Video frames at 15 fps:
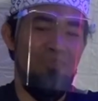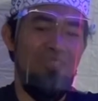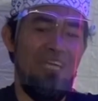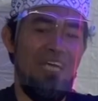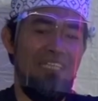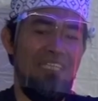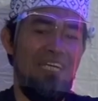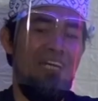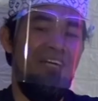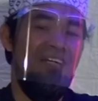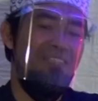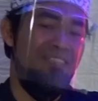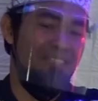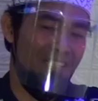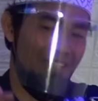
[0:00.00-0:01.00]
hanya
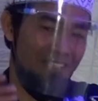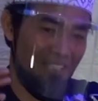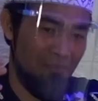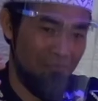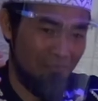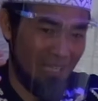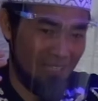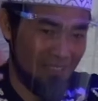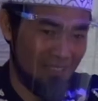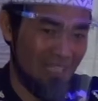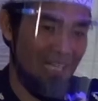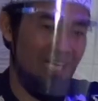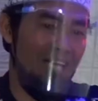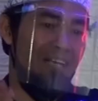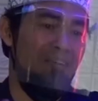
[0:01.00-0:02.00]
sekedar
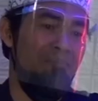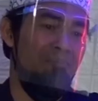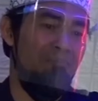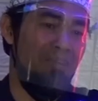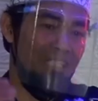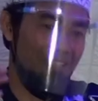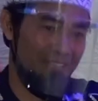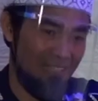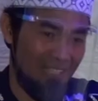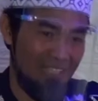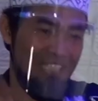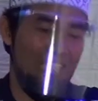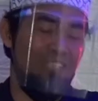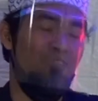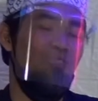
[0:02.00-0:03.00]
mata, mata
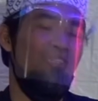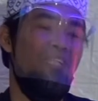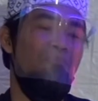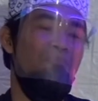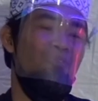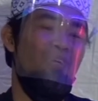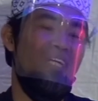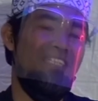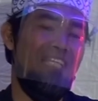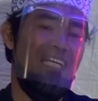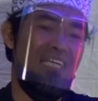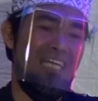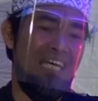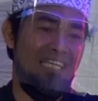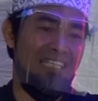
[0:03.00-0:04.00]
ikut
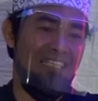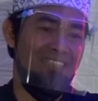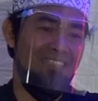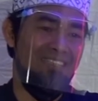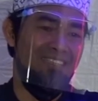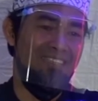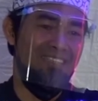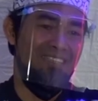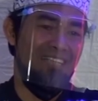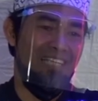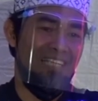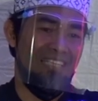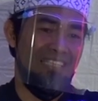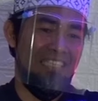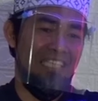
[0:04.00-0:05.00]
dipuasakan.
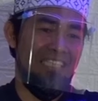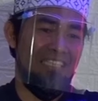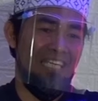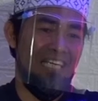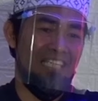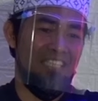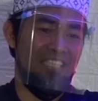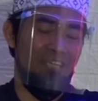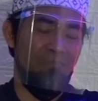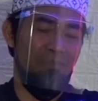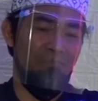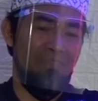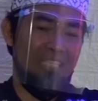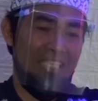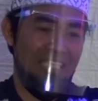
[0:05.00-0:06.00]
Artinya jangan sampai
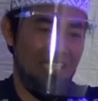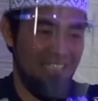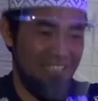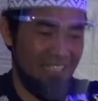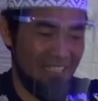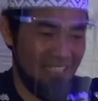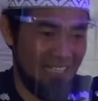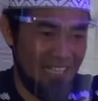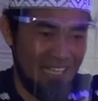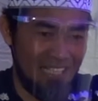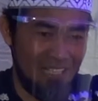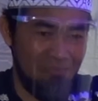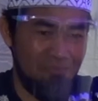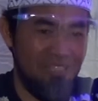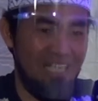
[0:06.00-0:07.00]
melihat yang
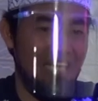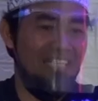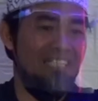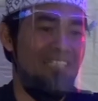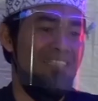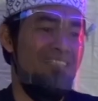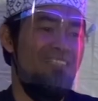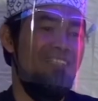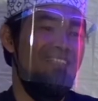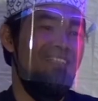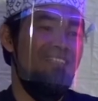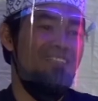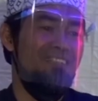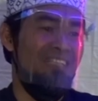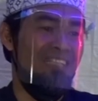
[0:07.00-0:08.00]
diharamkan.
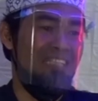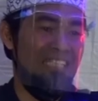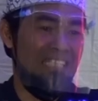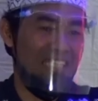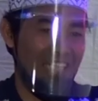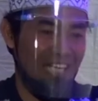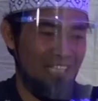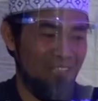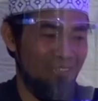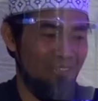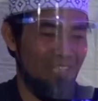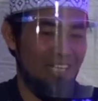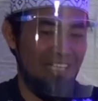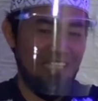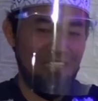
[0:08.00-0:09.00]
Telinga juga
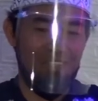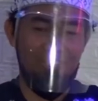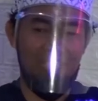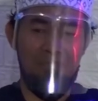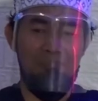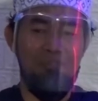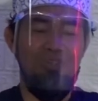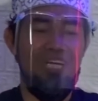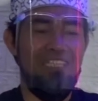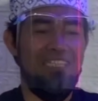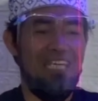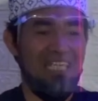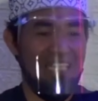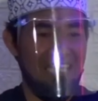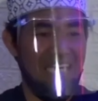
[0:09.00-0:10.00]
ikut
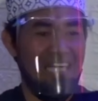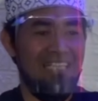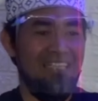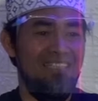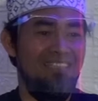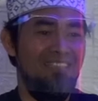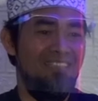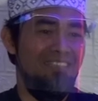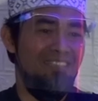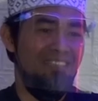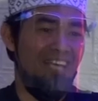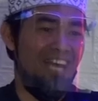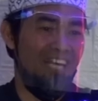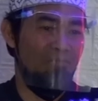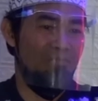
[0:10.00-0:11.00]
dipuasakan.
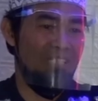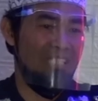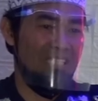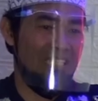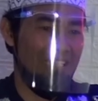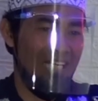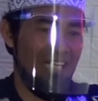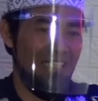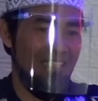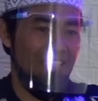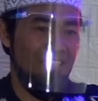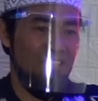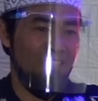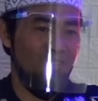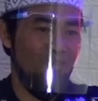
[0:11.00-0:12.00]
Jangan mendengar
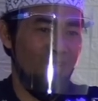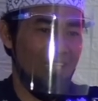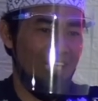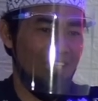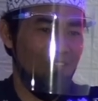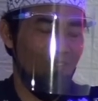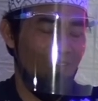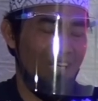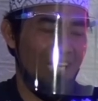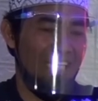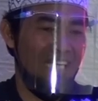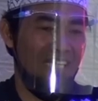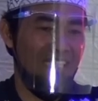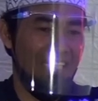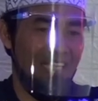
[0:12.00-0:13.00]
suara-suara yang
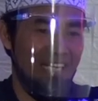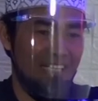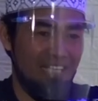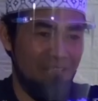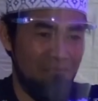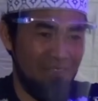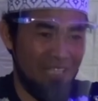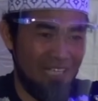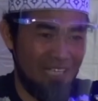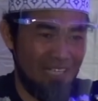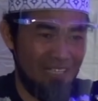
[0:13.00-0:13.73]
diharamkan.